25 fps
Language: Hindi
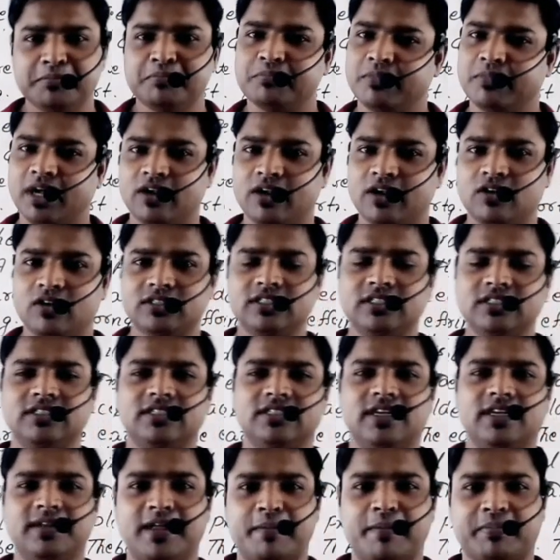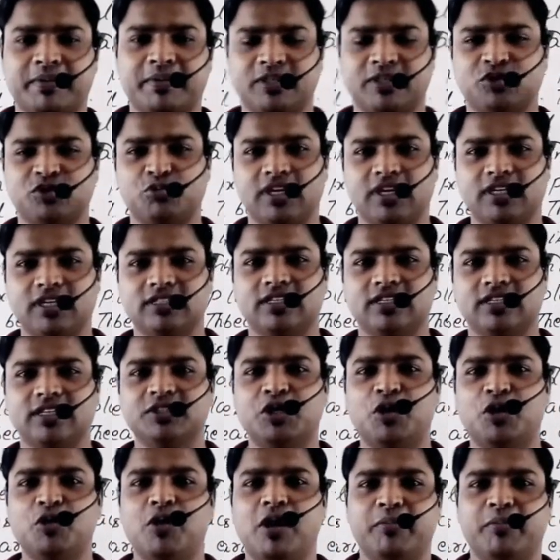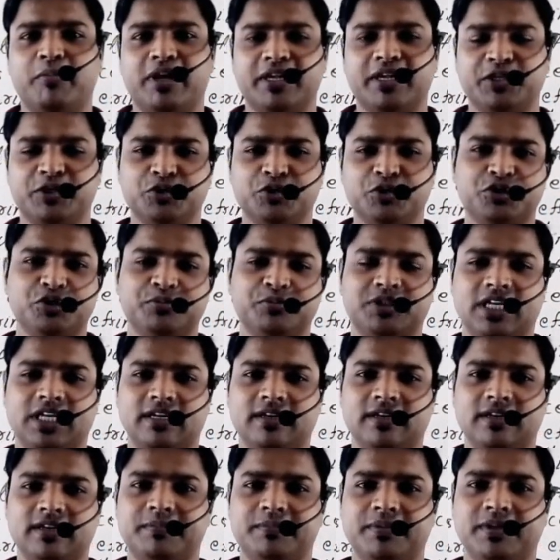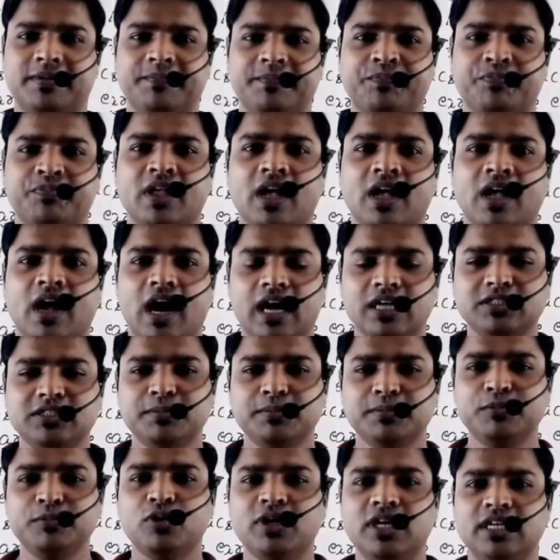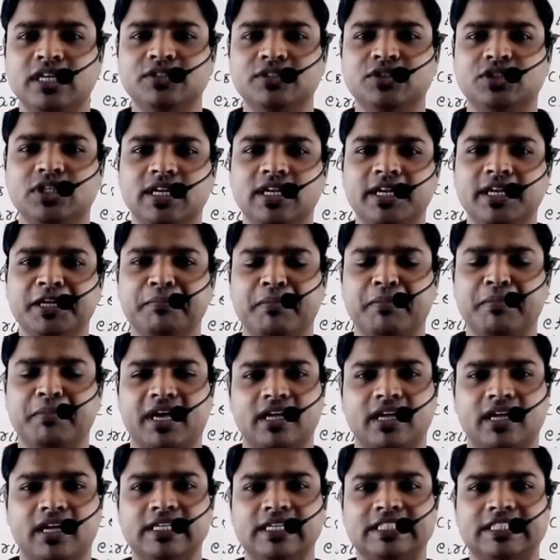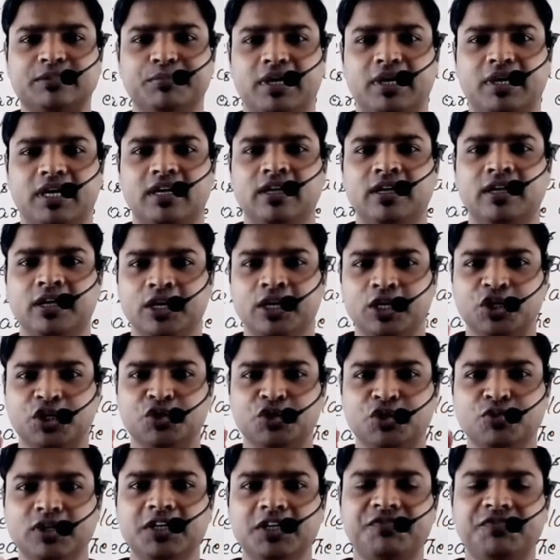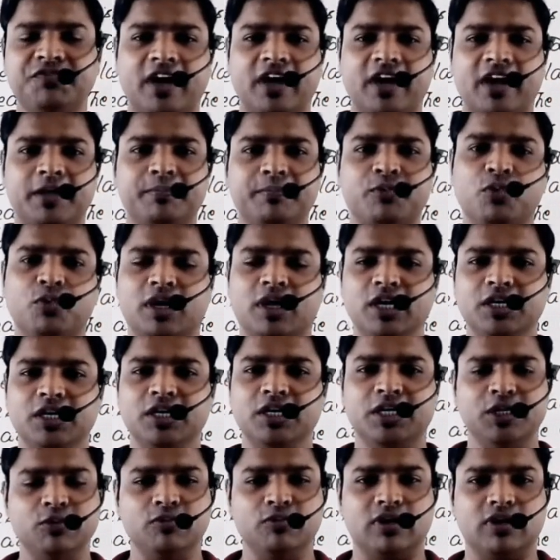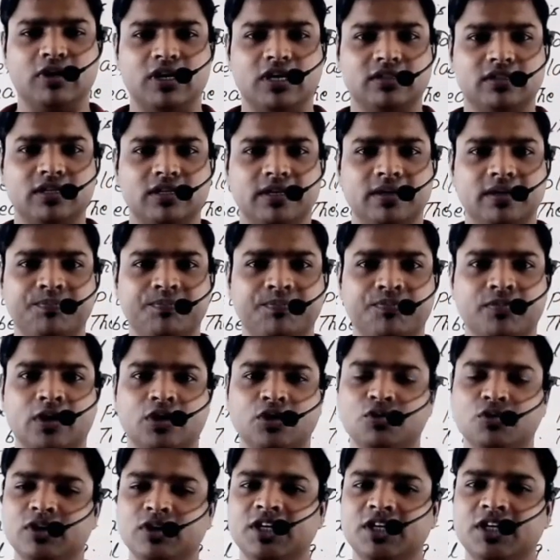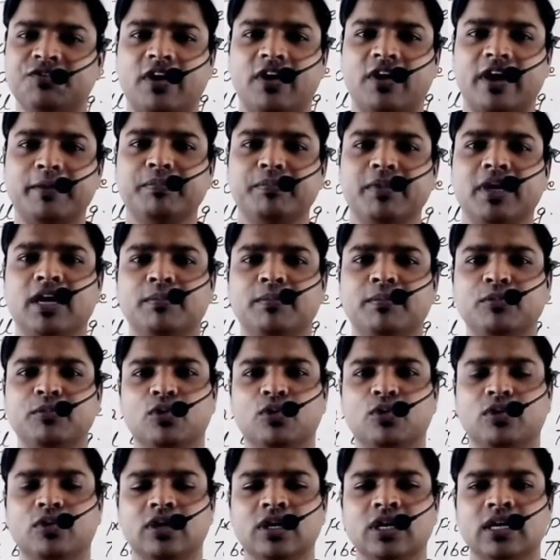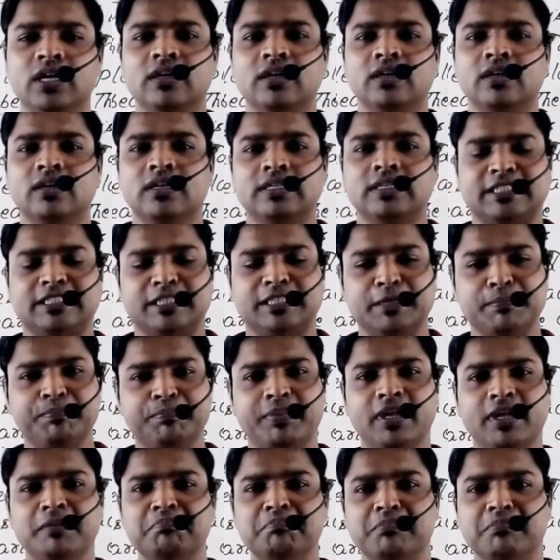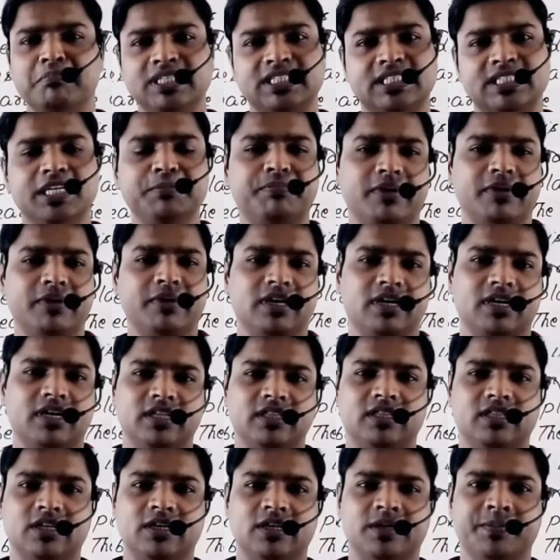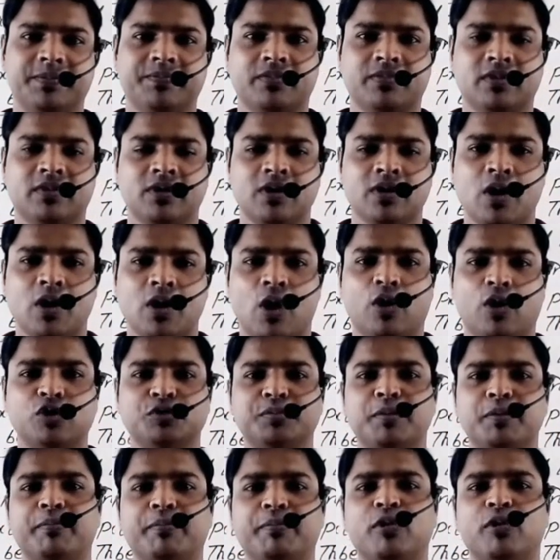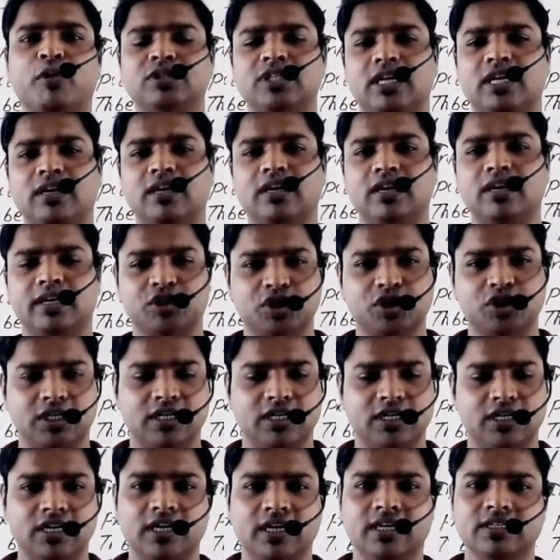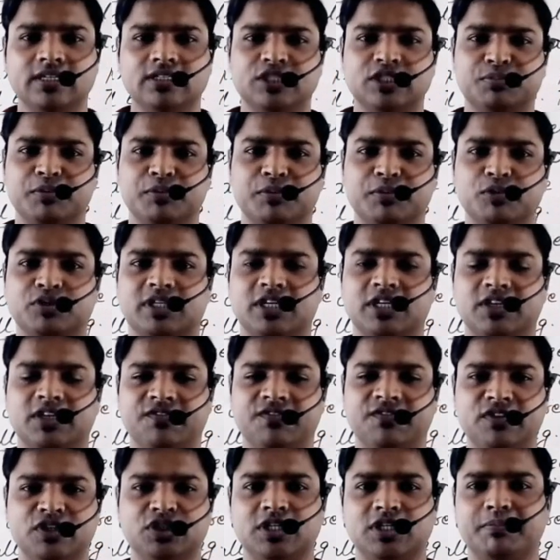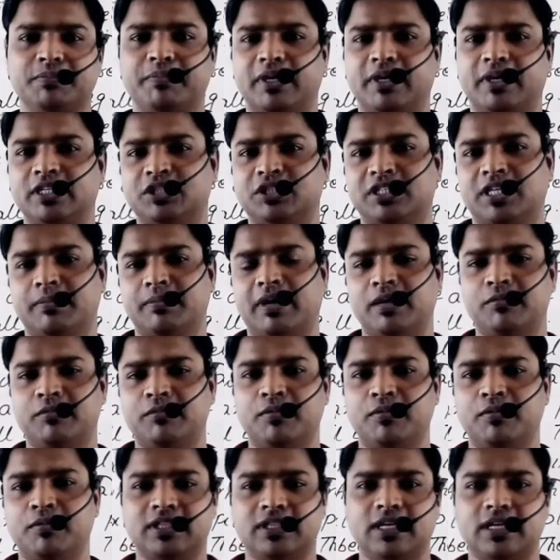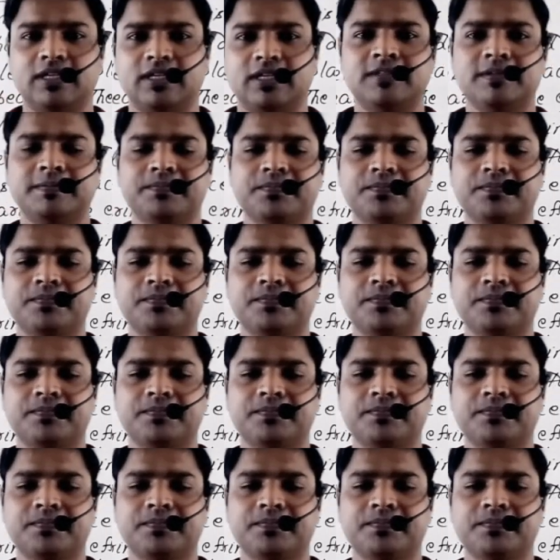मैं रोशन सर आपका स्वागत करता हूं हमारे यूट्यूब चैनल पर आज हम लोग इंजीनियरिंग मैकेनिक्स में यूनिट फाइव को कंटिन्यू करते हैं यूनिट फाइव में हम लोग सिंपल मशीन पढ़ रहे थे और उसमें बहुत सारा लेक्चर लिए हैं जिसमें उसके डिफिनीशन पार्ट के बारे में बताए थे